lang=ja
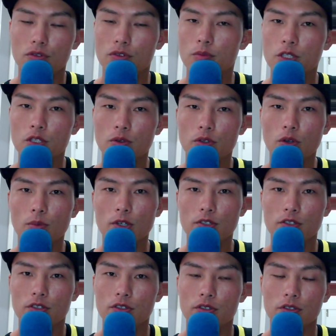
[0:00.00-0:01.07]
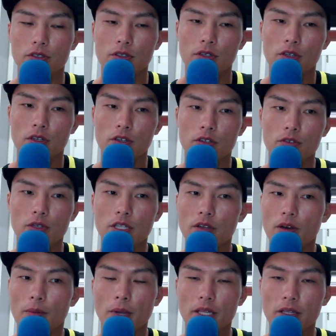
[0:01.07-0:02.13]
含み損を予防する上で
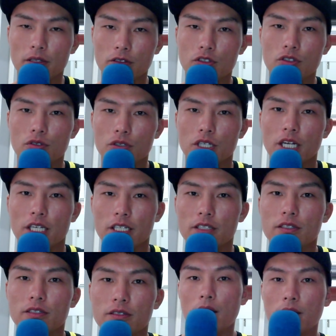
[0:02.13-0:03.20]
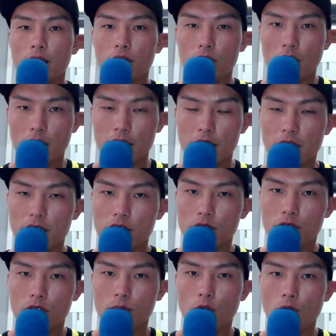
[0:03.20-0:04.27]
は全く重要じゃないです。なので日足の
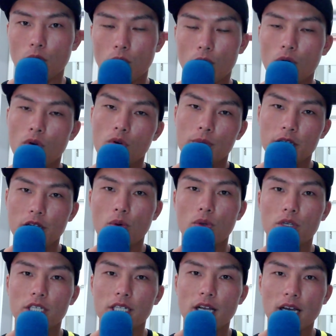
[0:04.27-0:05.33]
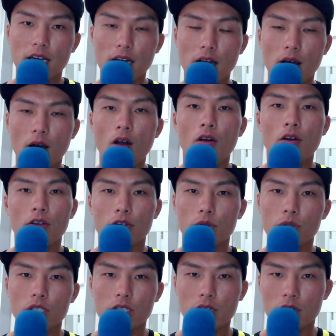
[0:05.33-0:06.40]
雲を見ておきながら、あ、
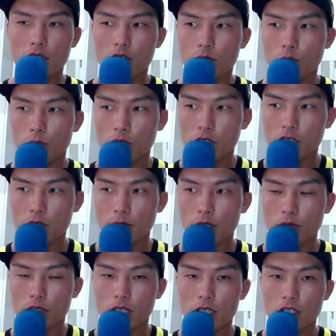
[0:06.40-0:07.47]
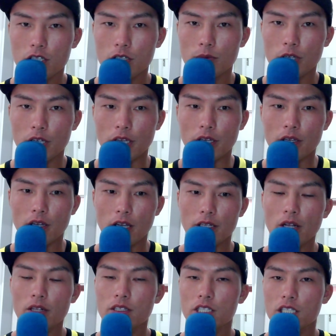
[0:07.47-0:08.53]
よじかん足もボリンジャーバンドのさんシグマに、えー、
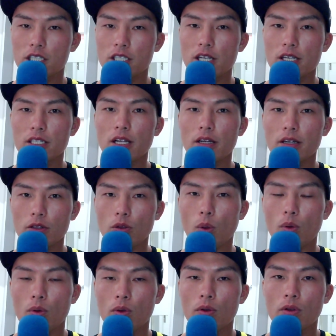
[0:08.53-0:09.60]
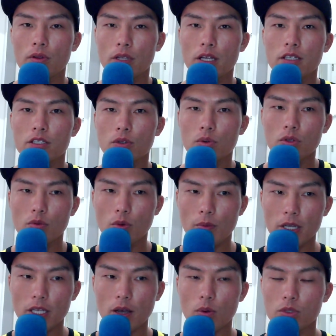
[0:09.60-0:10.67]
タッチしてきたなと。ね、そこでも
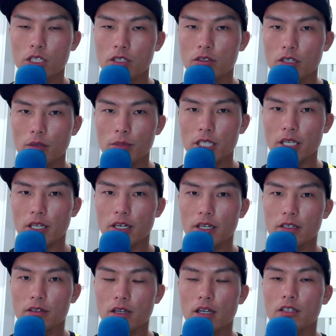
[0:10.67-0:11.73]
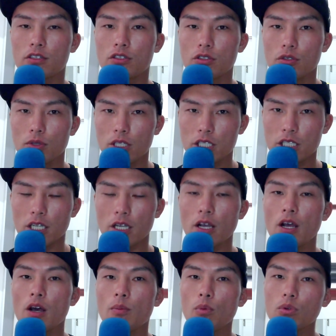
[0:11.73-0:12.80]
まだ落ち着いて見ていられるかが重要だし、
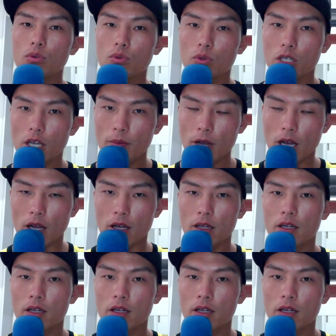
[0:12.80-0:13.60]
もっと言えば